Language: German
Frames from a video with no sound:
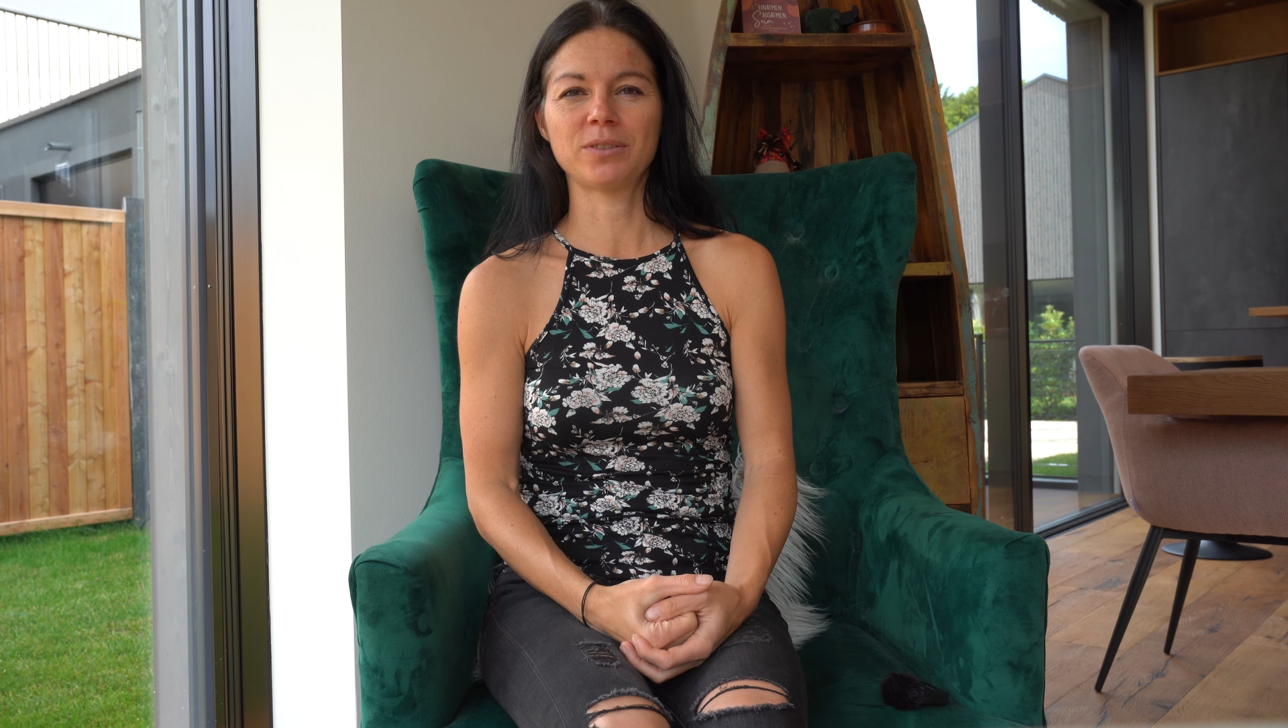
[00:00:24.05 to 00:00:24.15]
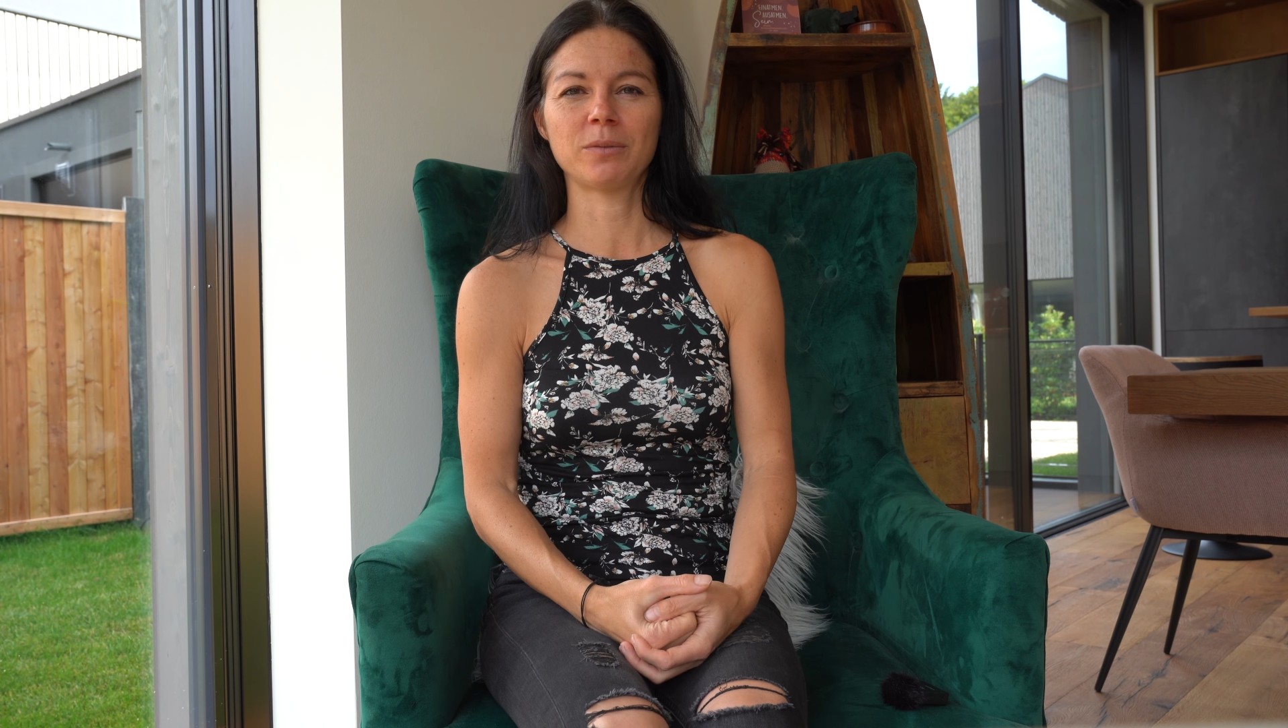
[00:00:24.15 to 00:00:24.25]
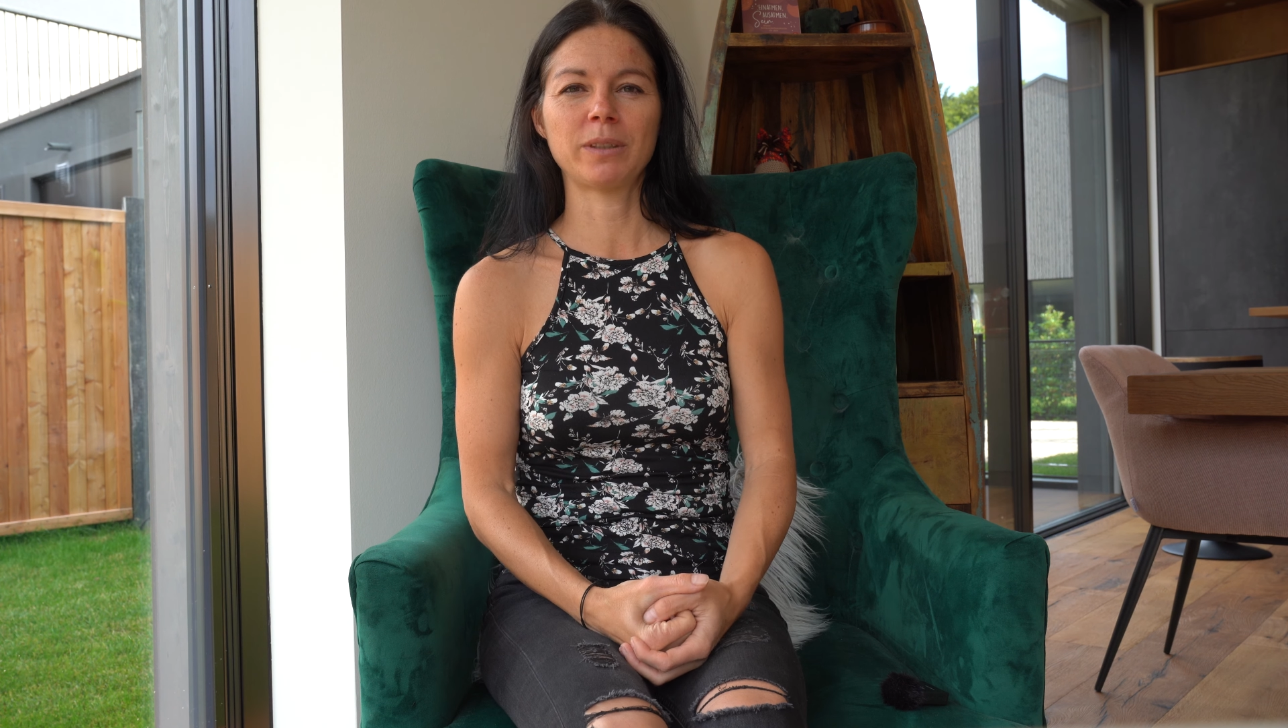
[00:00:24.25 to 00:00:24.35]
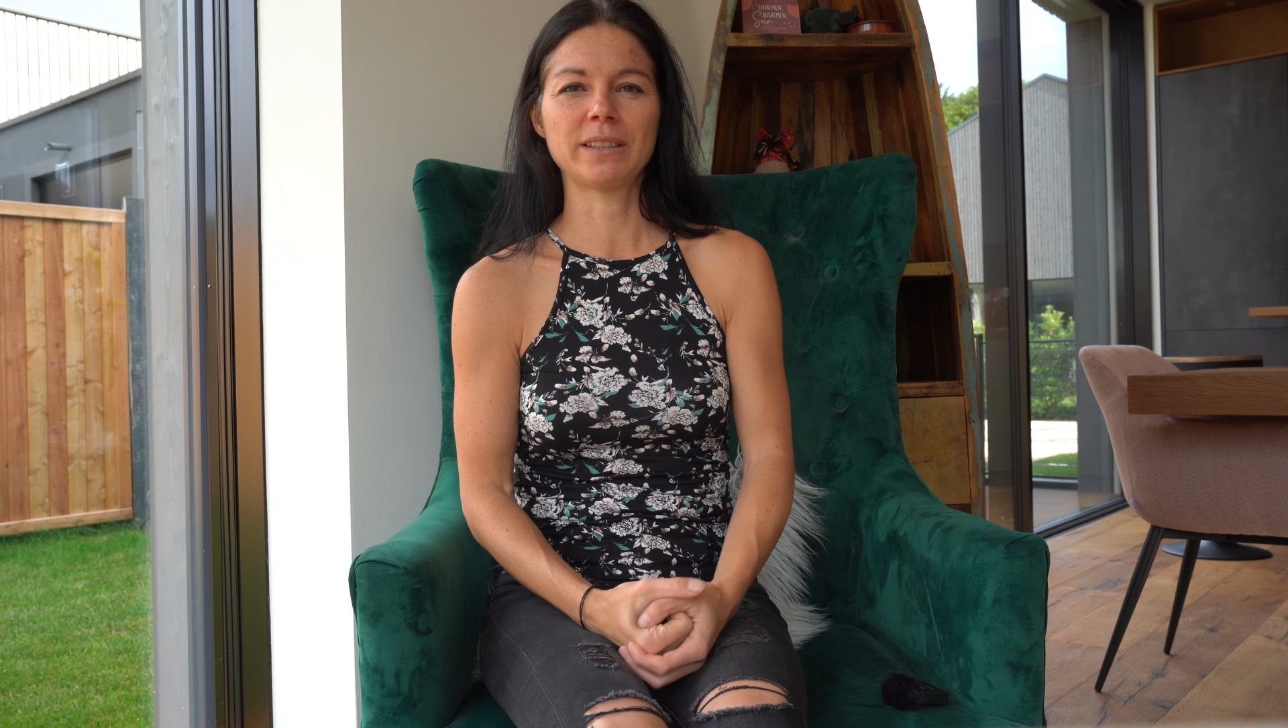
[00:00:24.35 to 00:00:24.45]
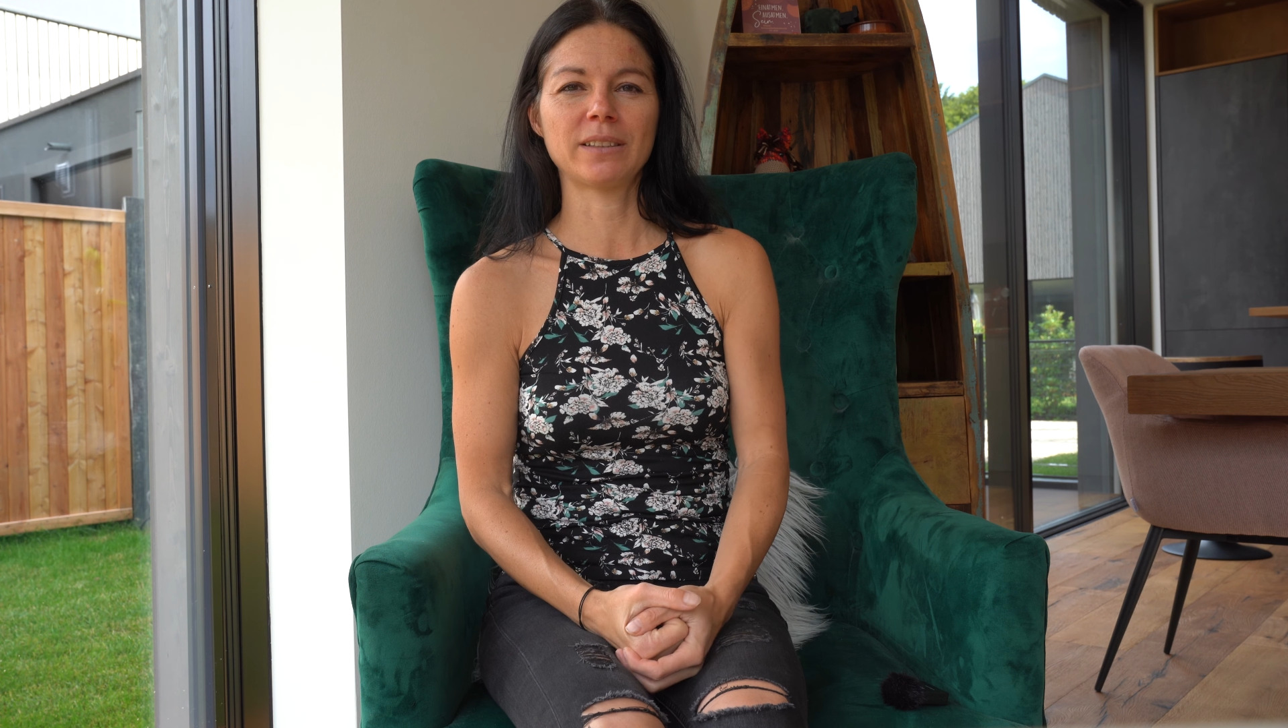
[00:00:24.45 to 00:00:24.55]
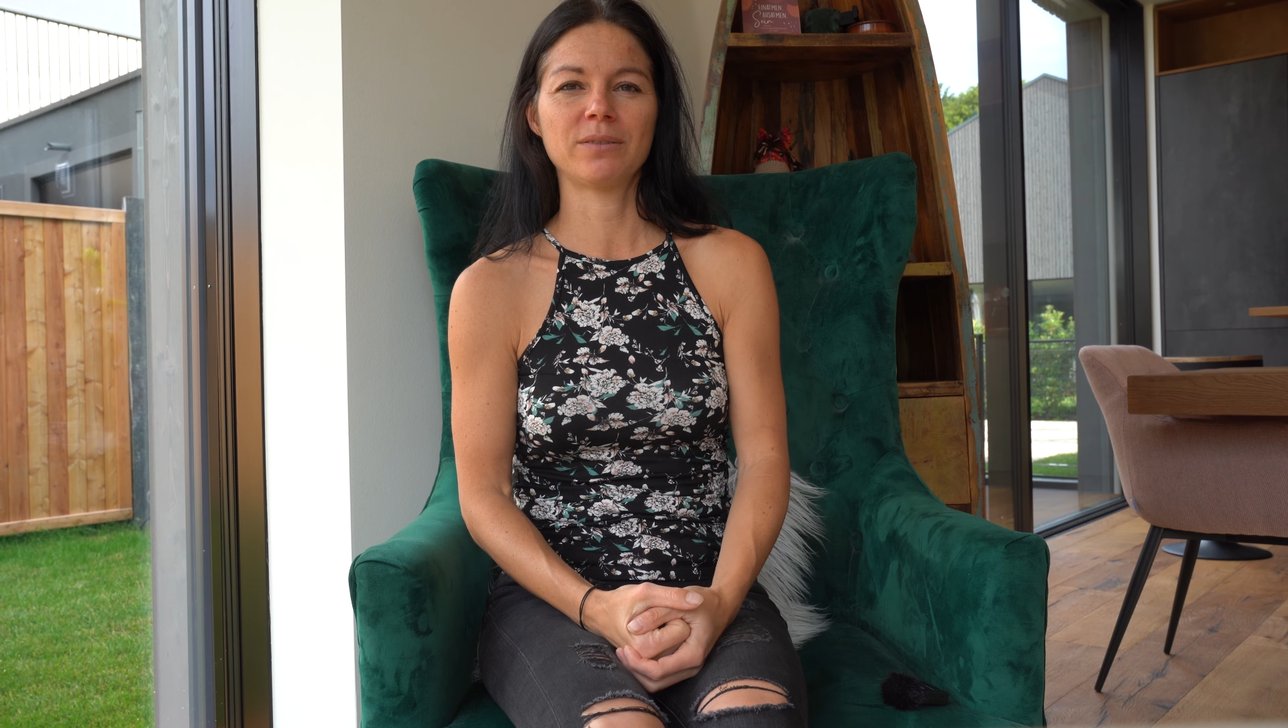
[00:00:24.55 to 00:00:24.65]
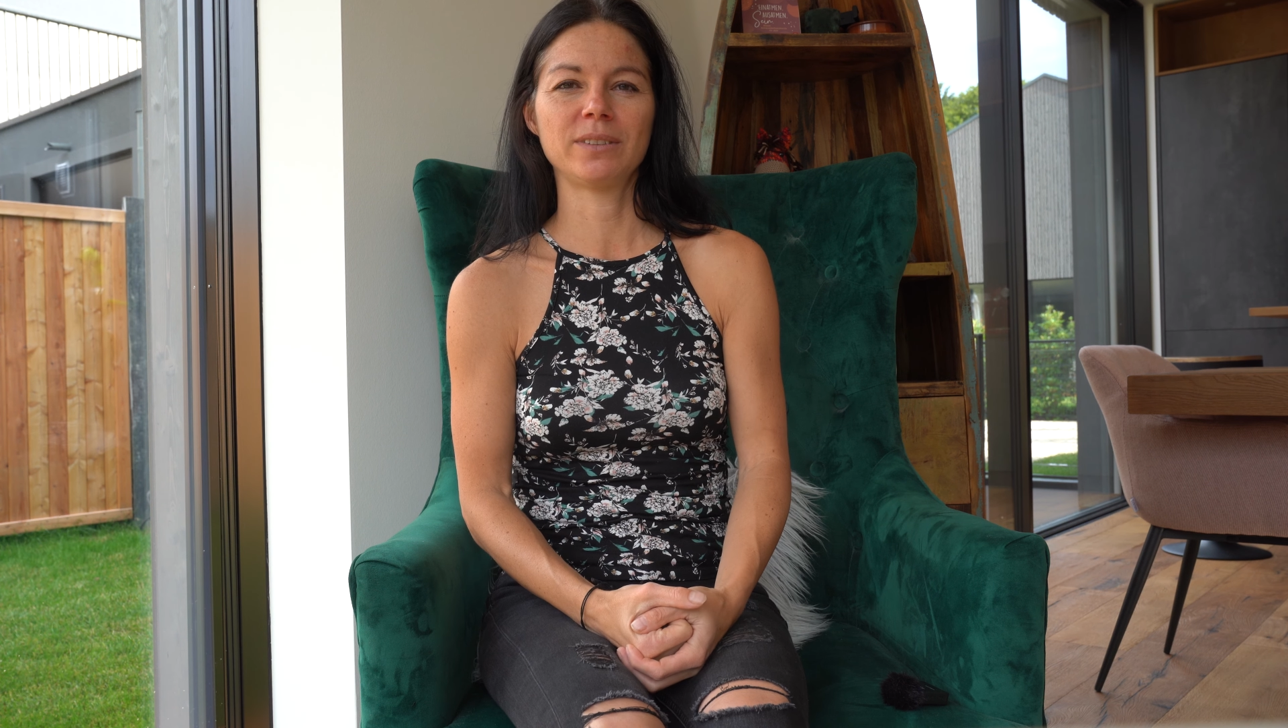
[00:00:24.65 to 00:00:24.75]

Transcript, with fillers: verbessern